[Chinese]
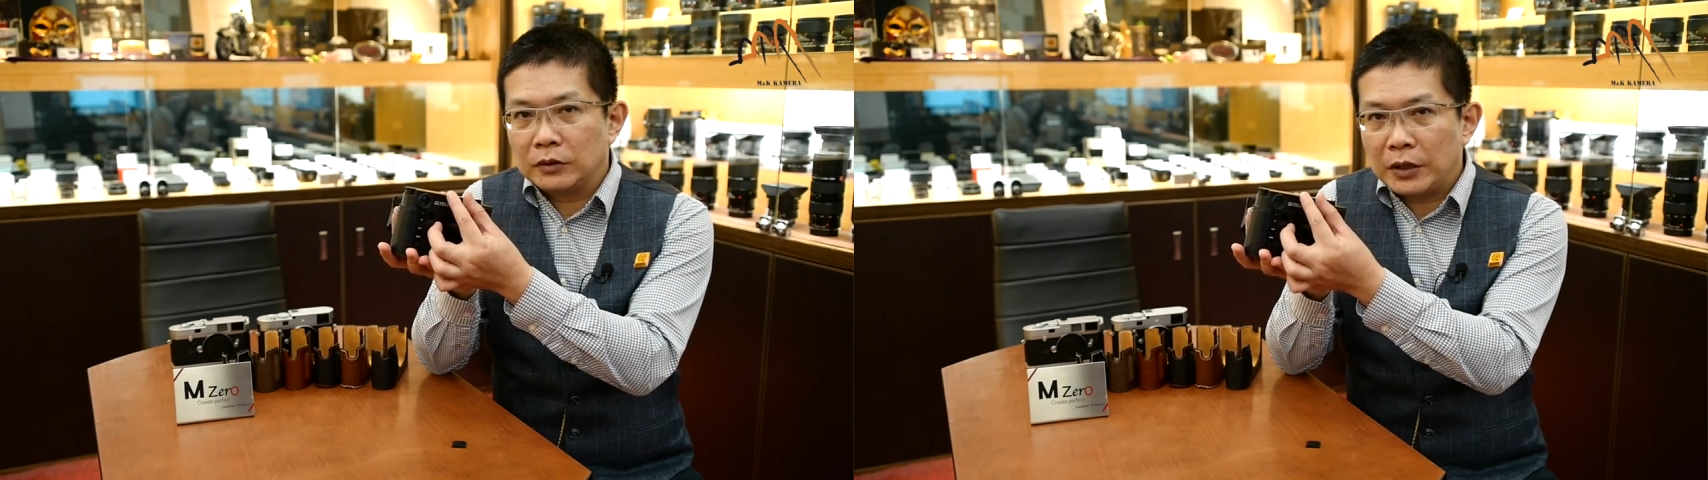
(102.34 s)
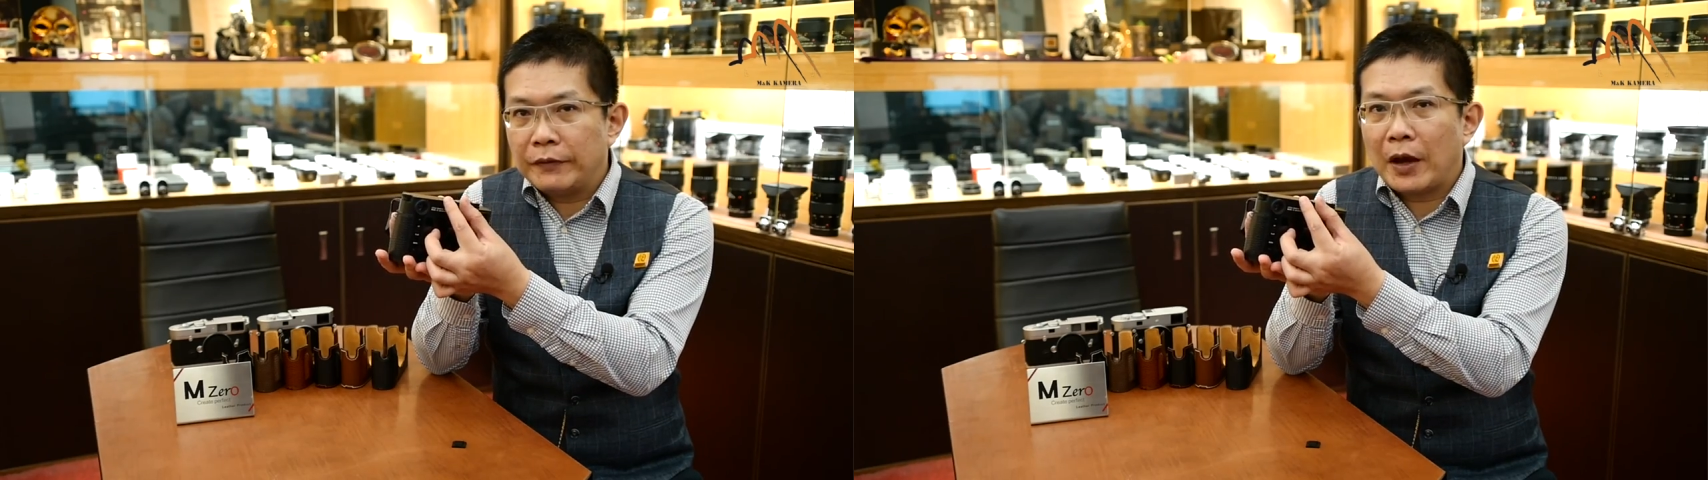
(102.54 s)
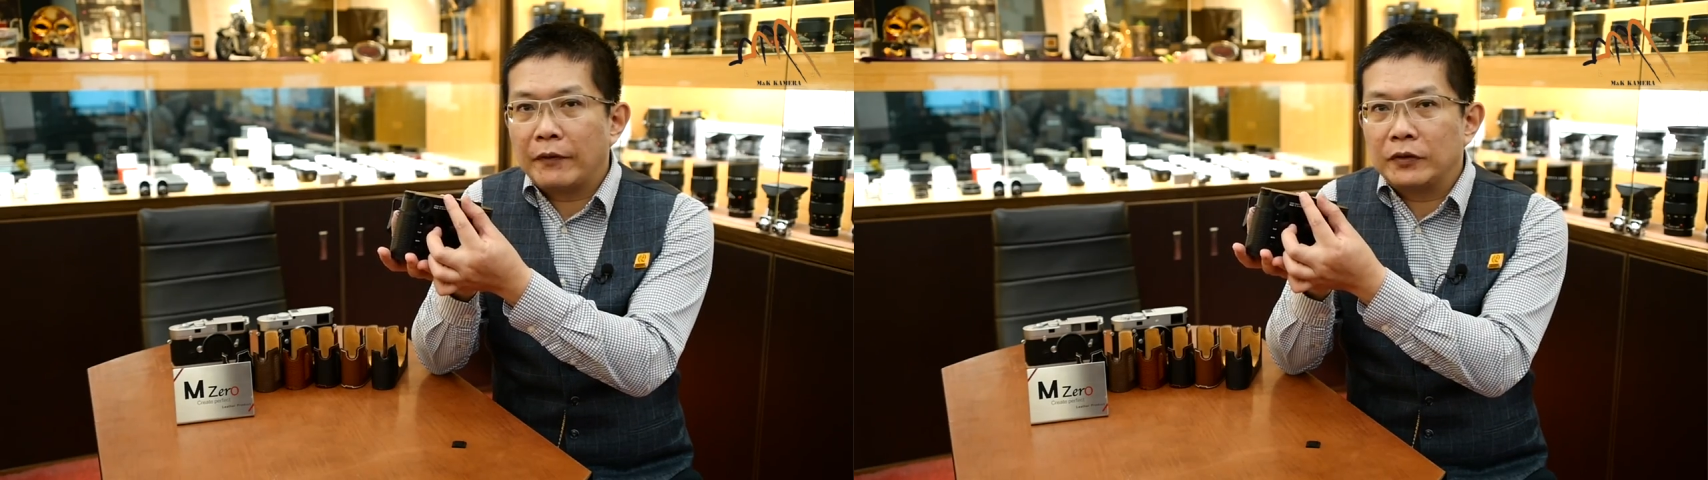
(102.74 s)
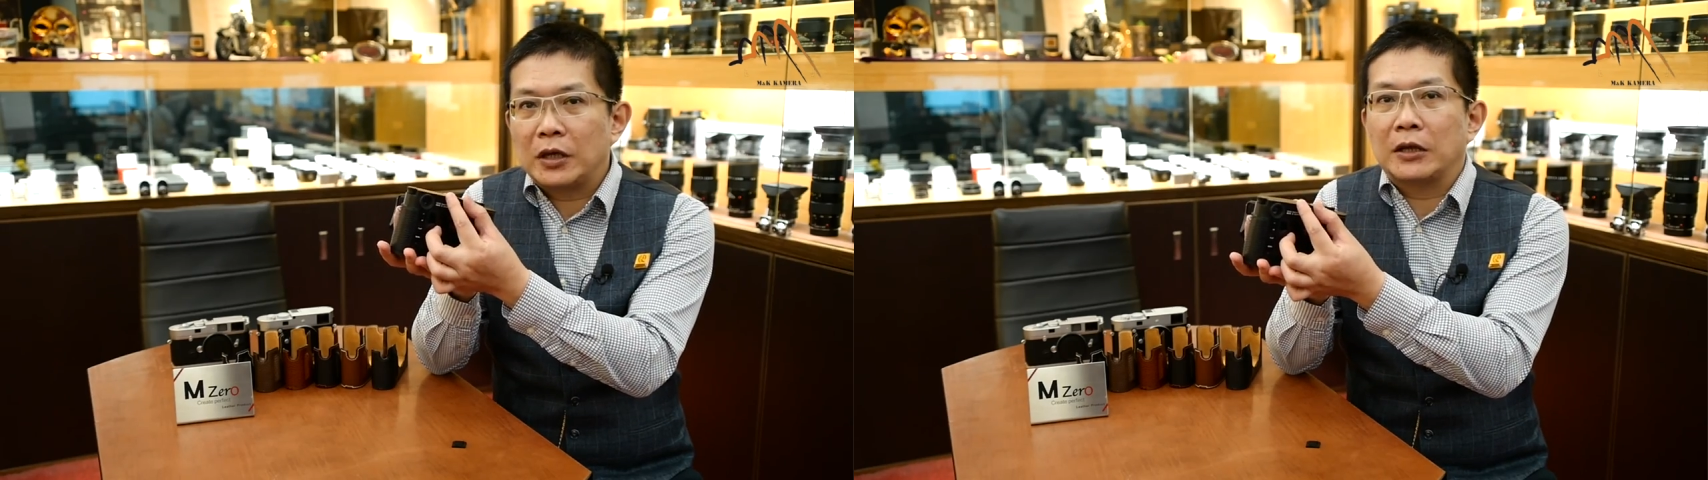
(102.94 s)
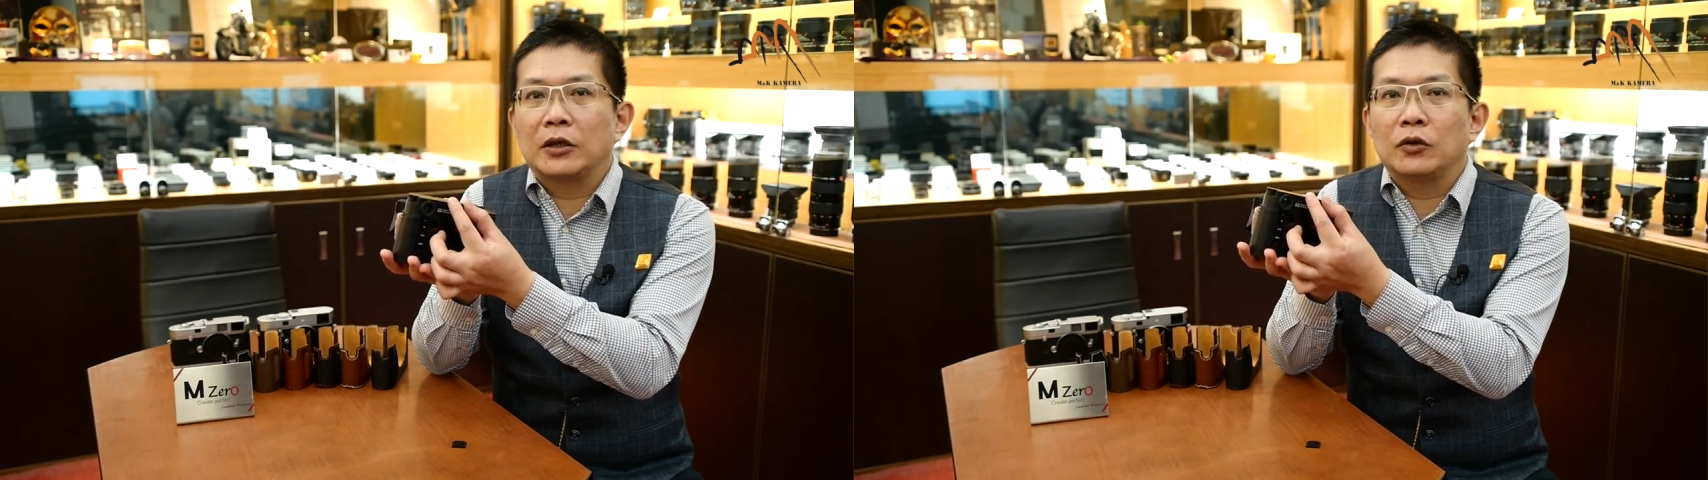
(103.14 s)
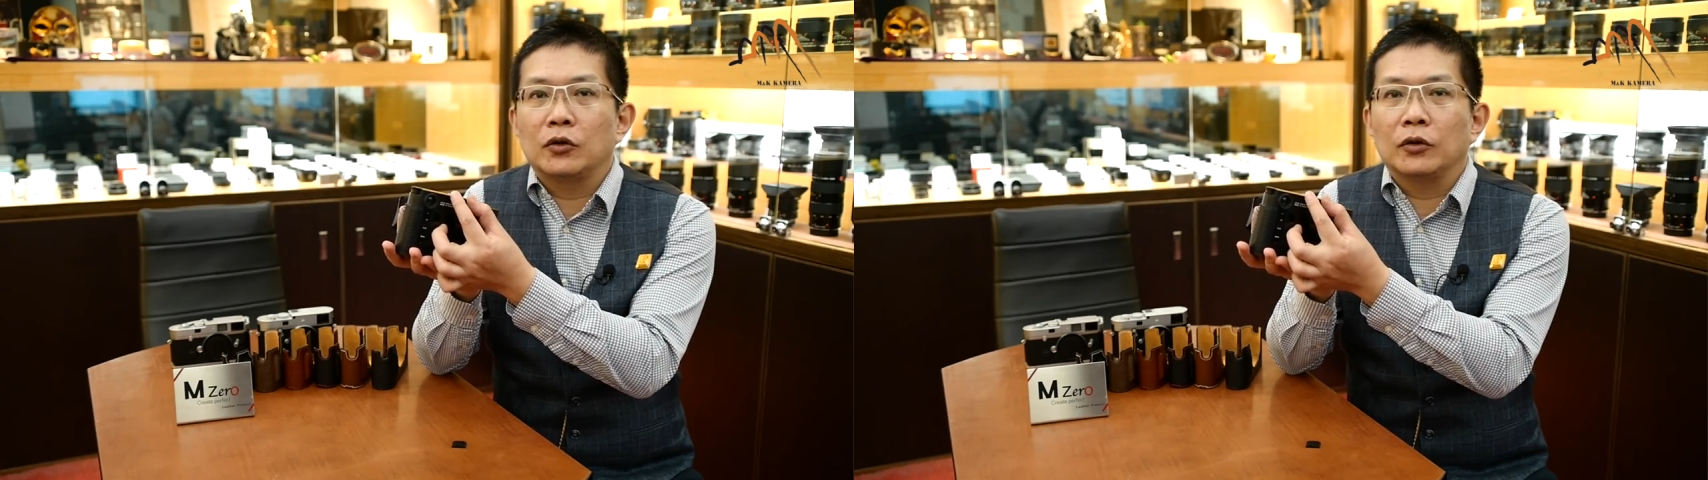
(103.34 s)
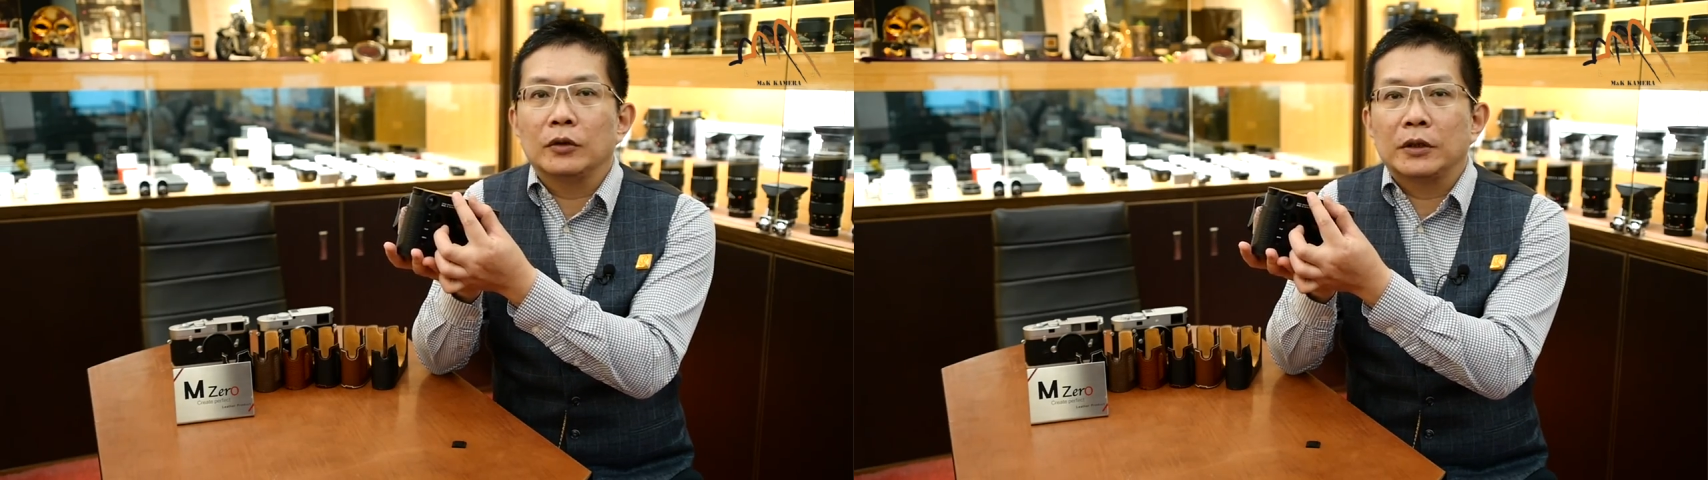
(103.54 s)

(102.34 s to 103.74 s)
E V F 插进去，